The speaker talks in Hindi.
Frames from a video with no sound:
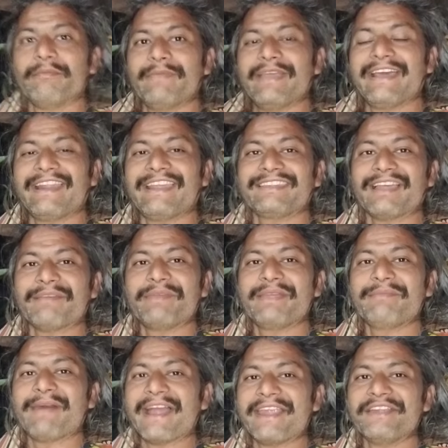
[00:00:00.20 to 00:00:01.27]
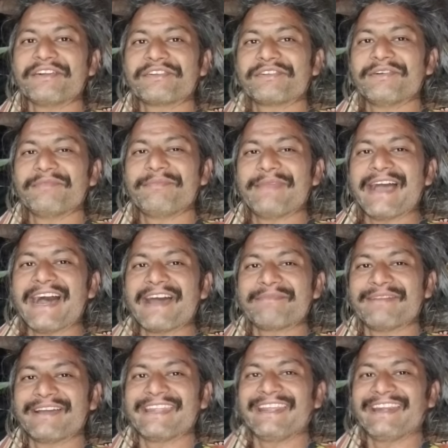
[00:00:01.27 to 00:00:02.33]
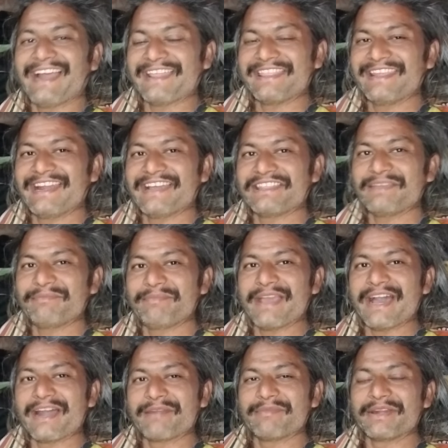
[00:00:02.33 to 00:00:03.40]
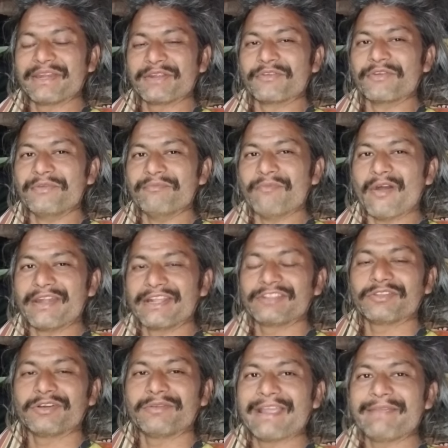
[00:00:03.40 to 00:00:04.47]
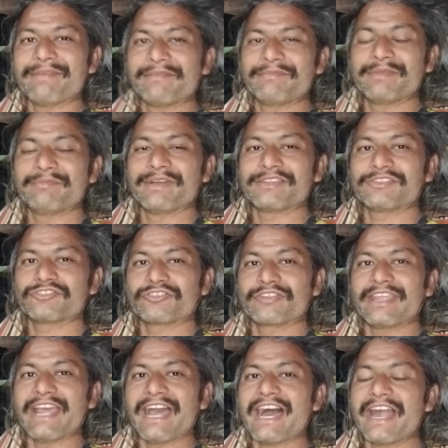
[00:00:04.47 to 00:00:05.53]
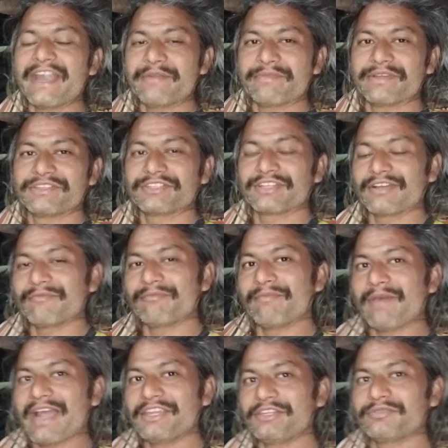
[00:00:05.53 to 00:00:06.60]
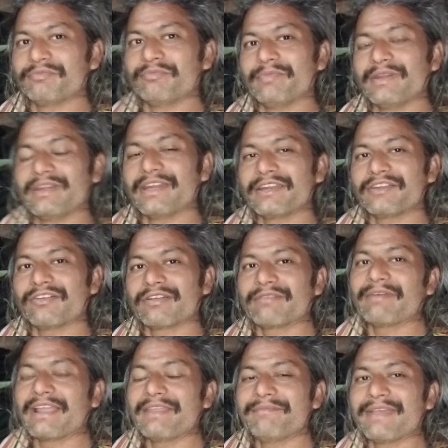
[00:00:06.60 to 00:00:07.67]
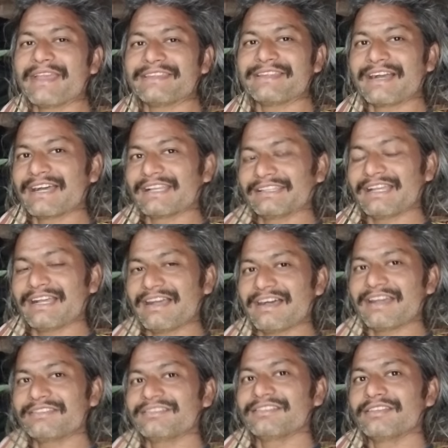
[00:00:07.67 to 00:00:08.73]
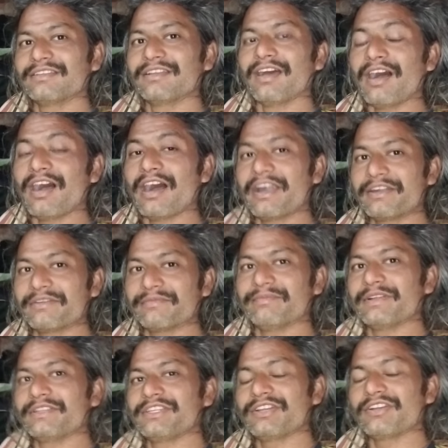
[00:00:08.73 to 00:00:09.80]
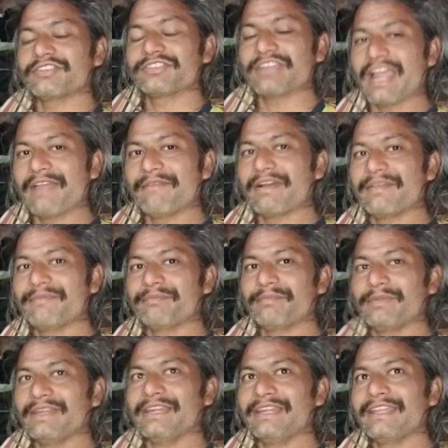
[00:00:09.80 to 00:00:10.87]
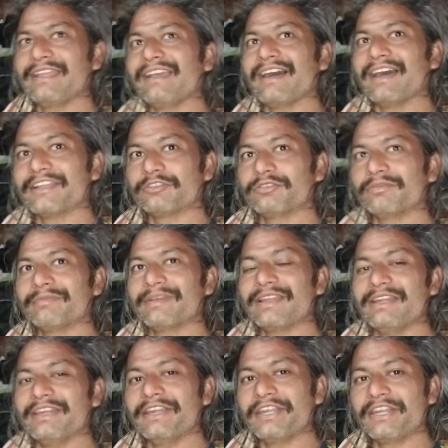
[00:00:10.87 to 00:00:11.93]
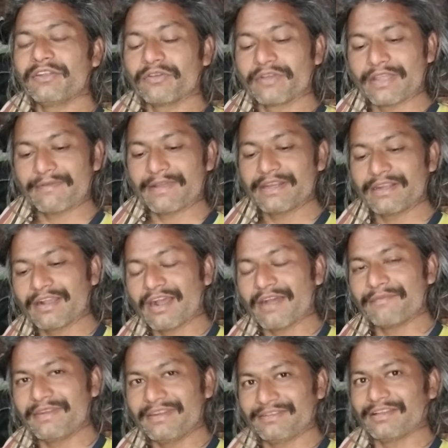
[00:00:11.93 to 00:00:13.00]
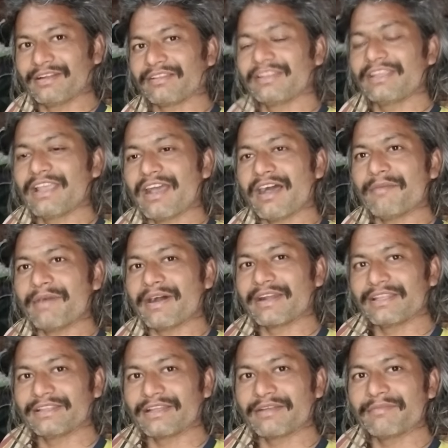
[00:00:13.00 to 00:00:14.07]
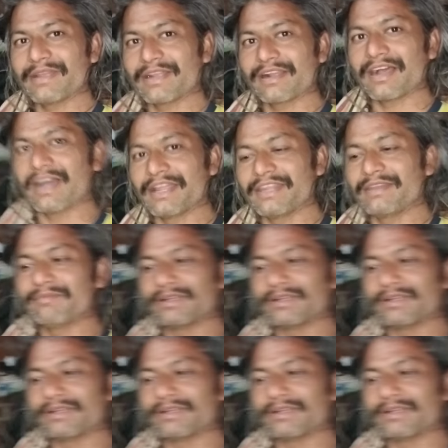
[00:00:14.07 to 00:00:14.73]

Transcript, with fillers: मेरे सभी भाइयों को प्यार भरी राधे राधे प्यार भरी गुड मॉर्निंग तो भाई अभी बज चुके आठ बजकर बाईस मिनट और भाई मैं जागा था आज आठ बजे और चाय वाय पी लिए आज तो मैं लेट ही हो गया भाई काफ़ी सर्दी है हमारे इधर मैं का ही